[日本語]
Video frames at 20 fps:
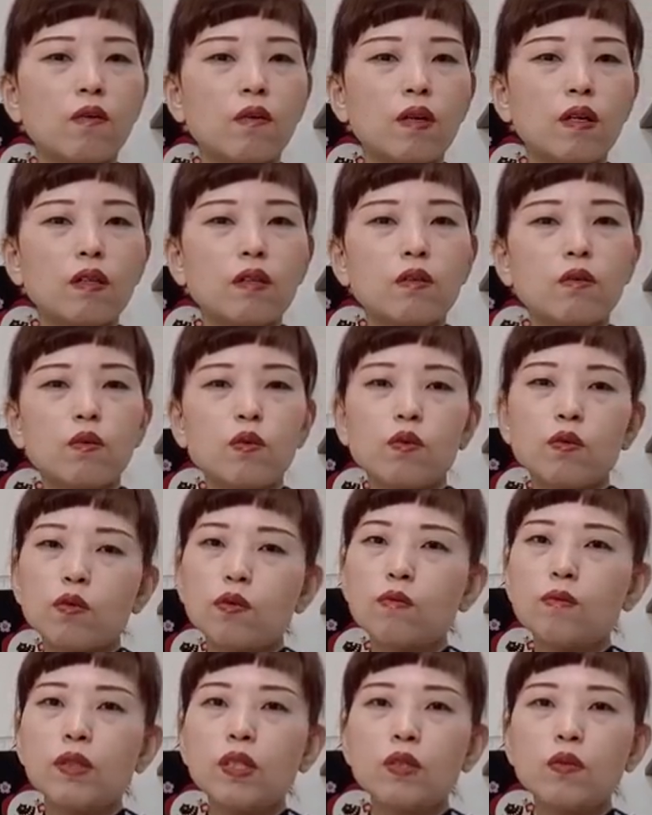わこ
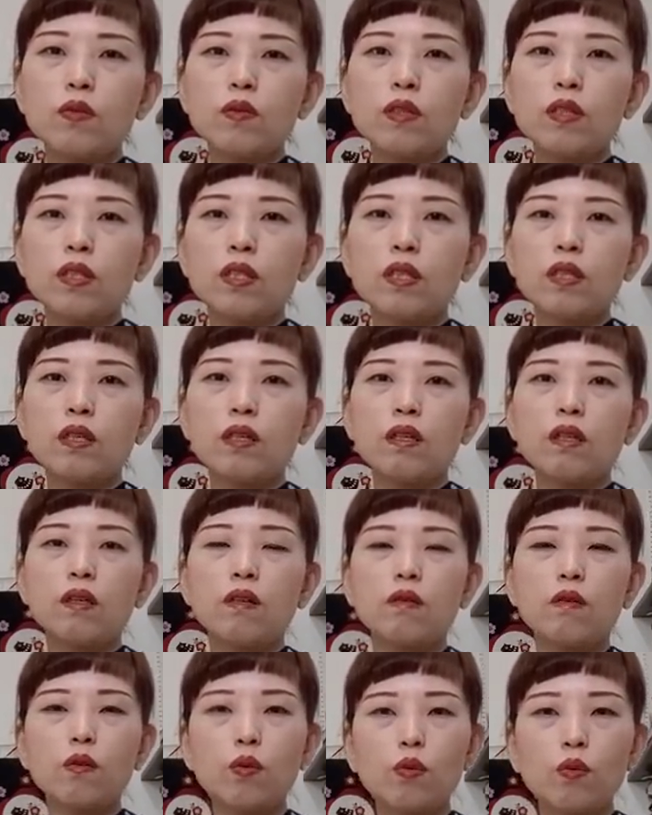の緑が
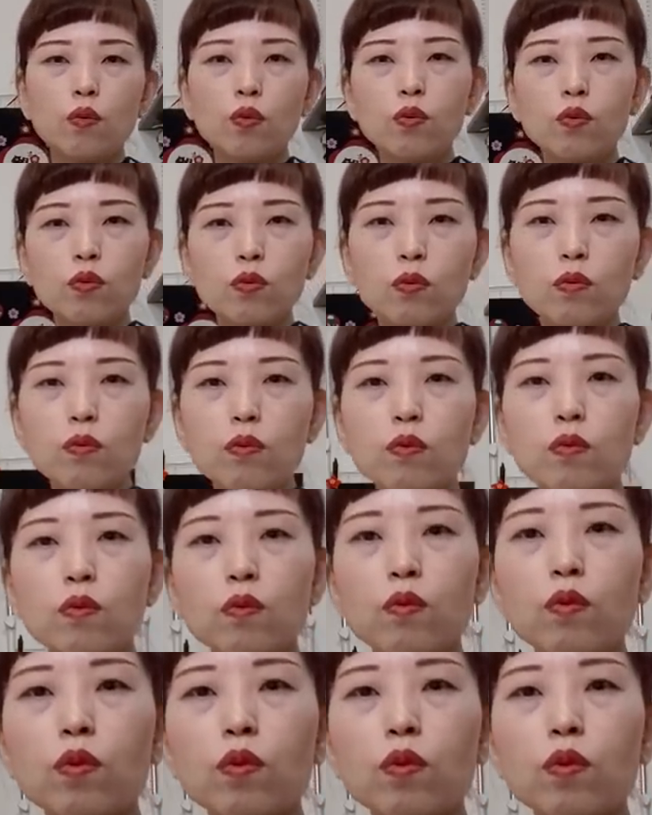ここの